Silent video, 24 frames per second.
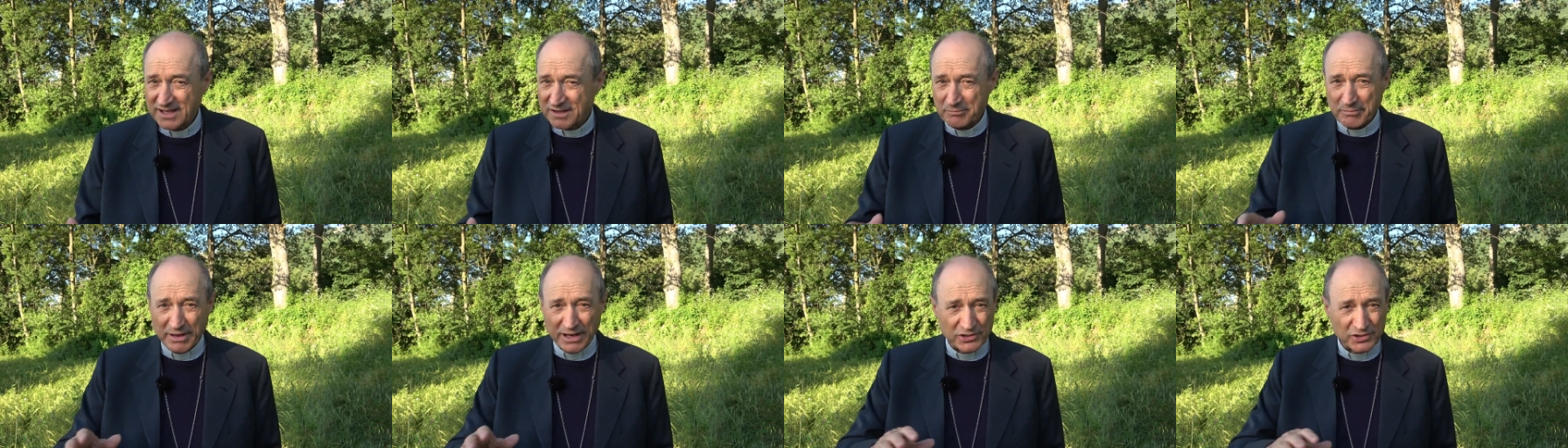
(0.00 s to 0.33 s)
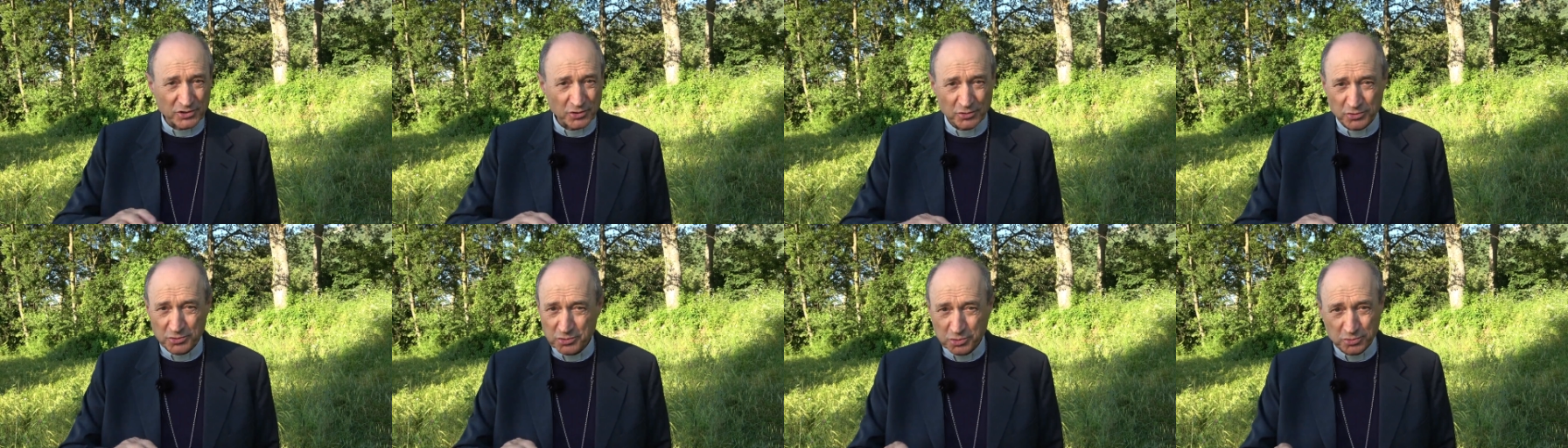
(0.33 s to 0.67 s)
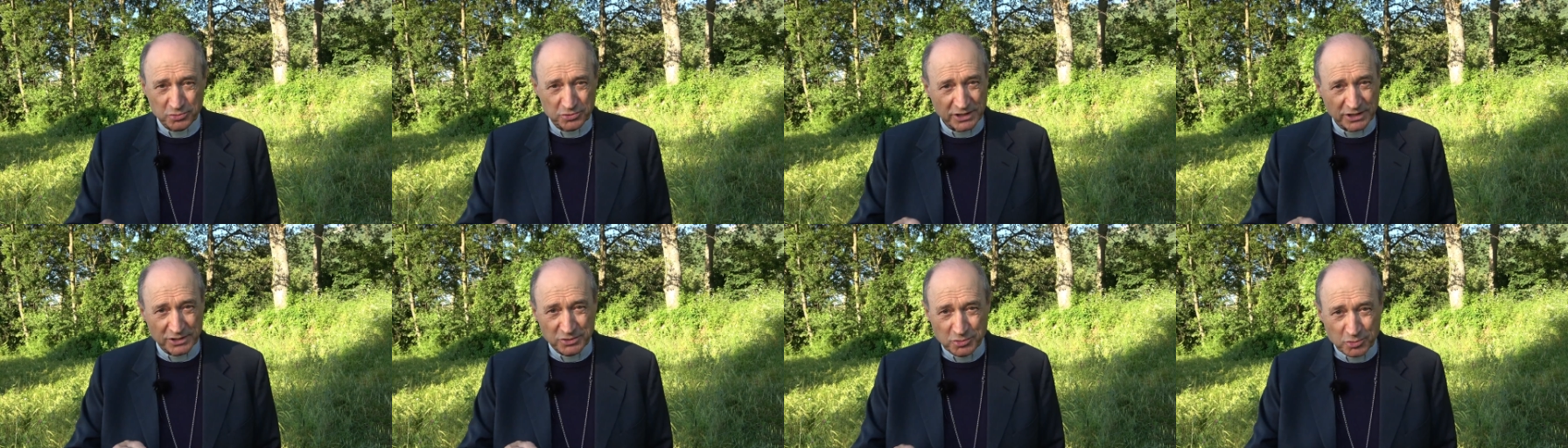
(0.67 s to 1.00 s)
ma sono
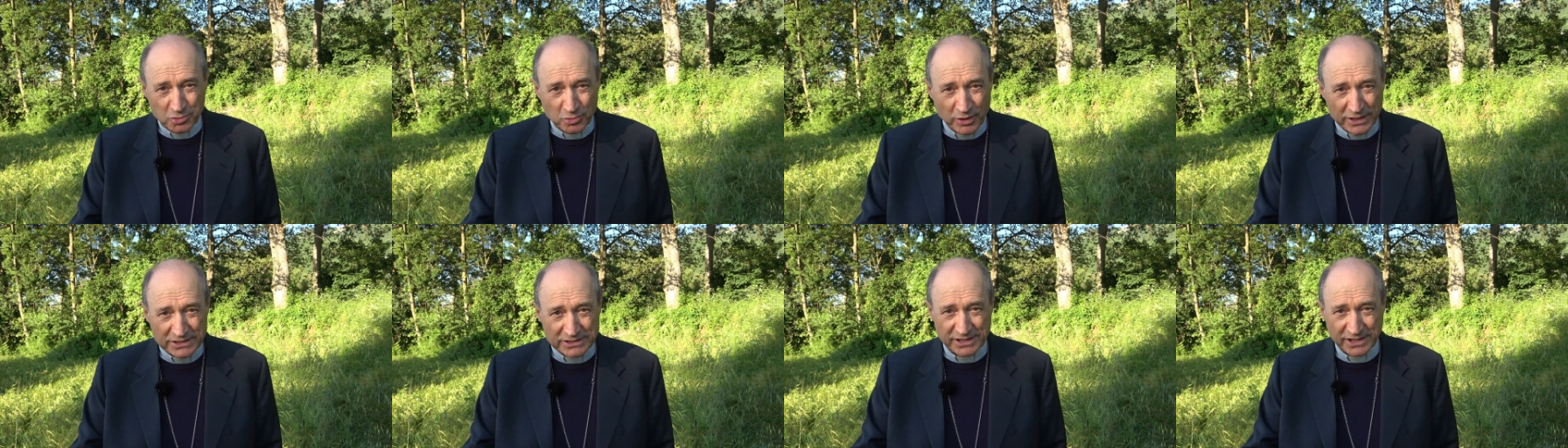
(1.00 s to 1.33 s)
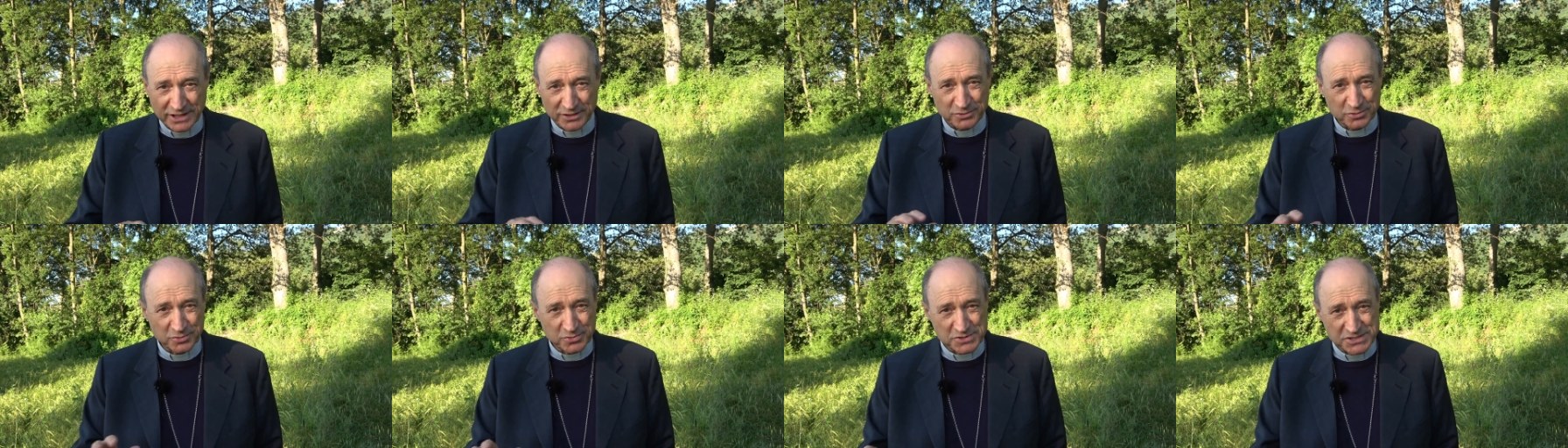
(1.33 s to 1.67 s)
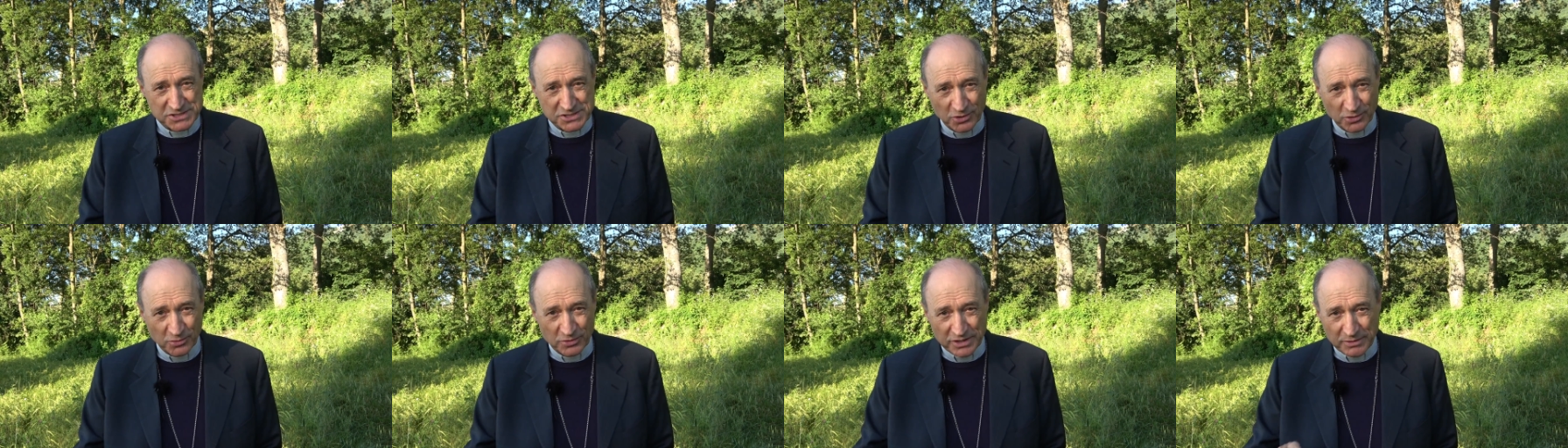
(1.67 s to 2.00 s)
tutte e due
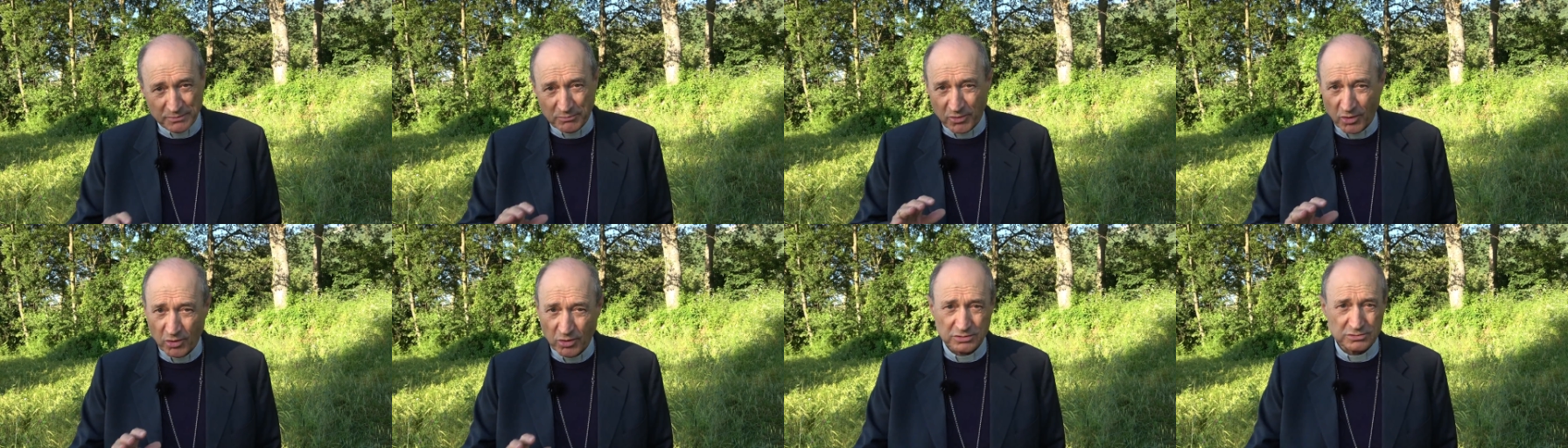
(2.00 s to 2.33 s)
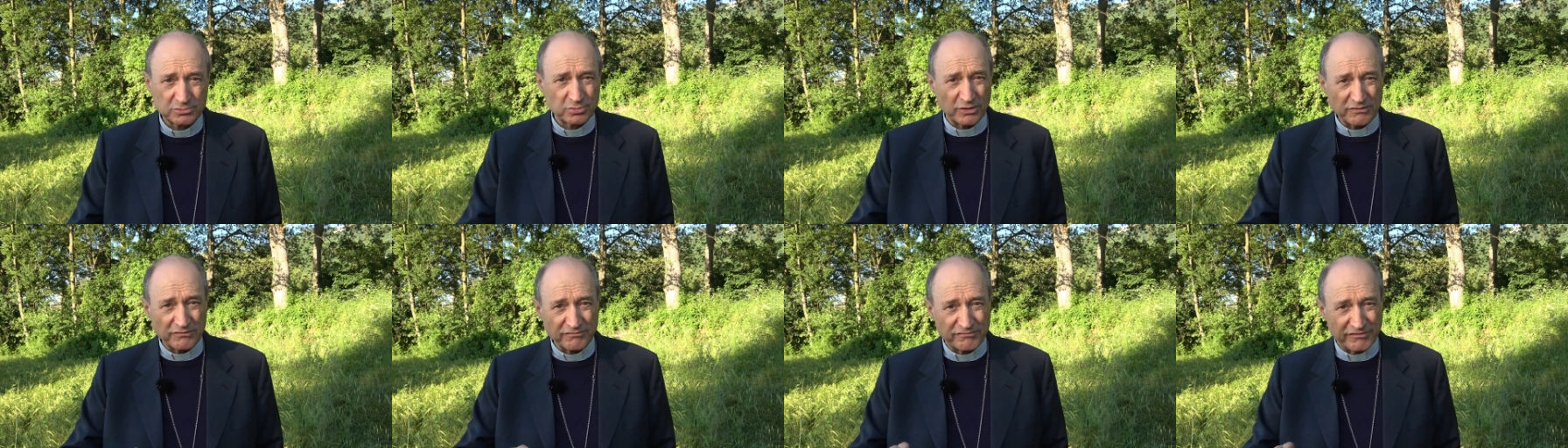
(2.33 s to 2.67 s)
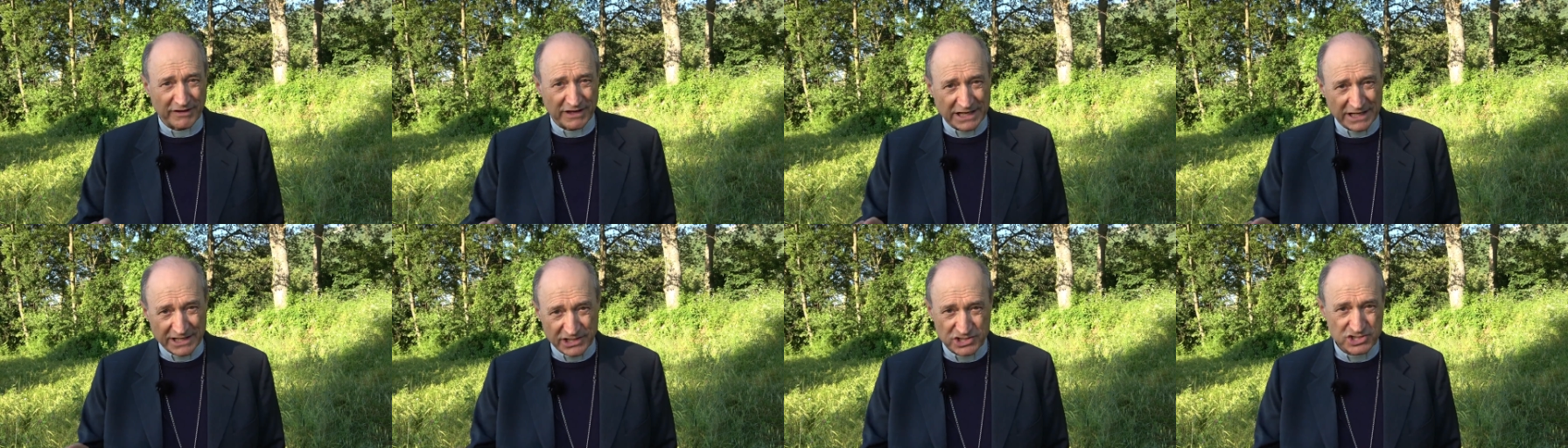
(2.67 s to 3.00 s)
traduzioni molto
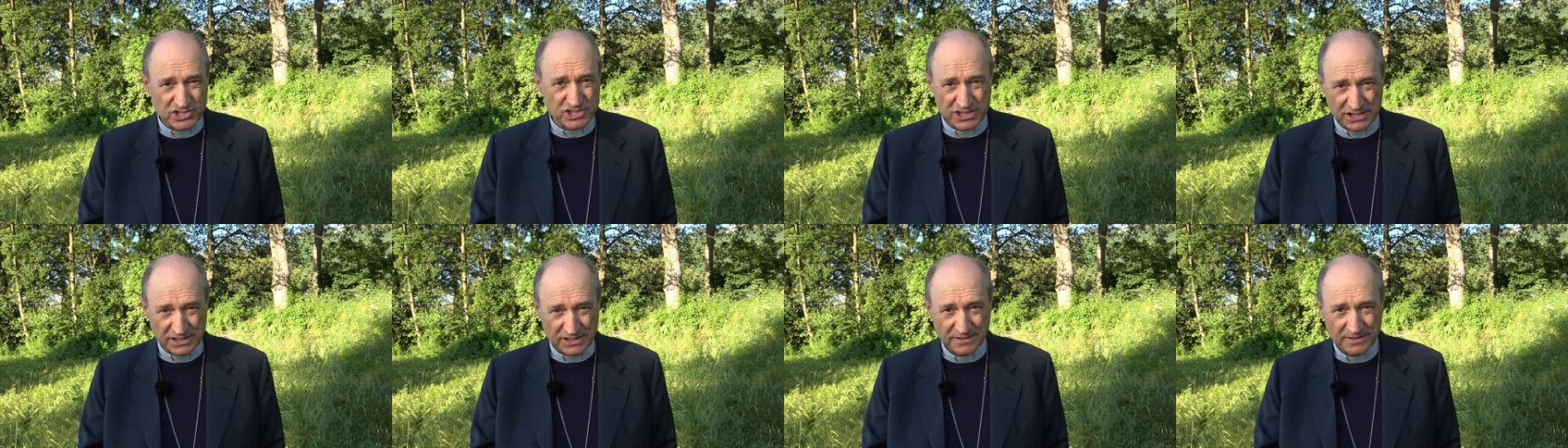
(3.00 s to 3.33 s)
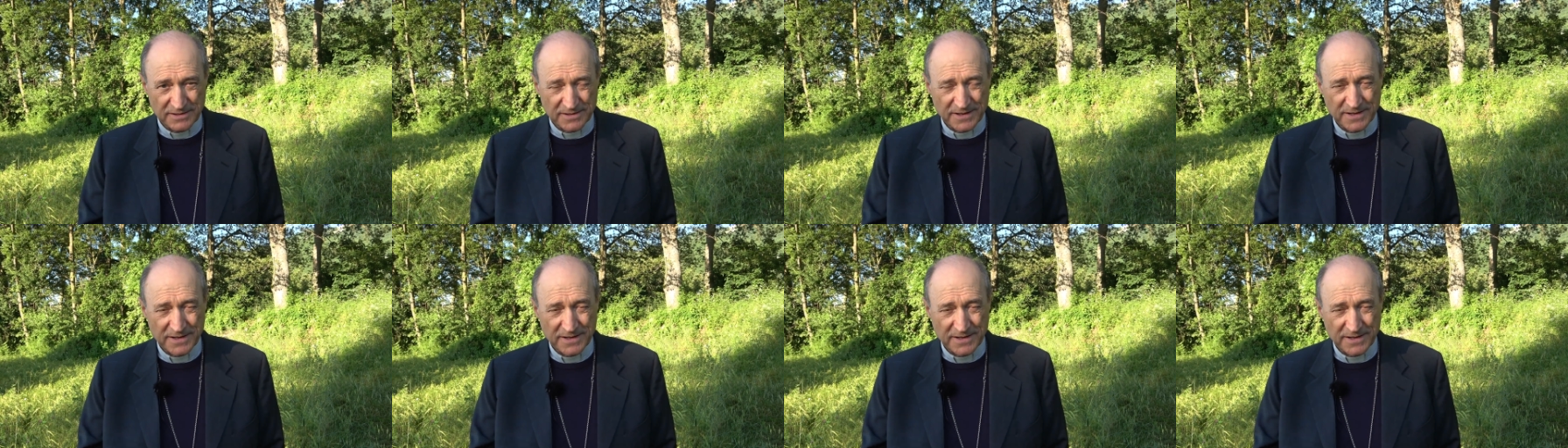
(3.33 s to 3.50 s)
infelici.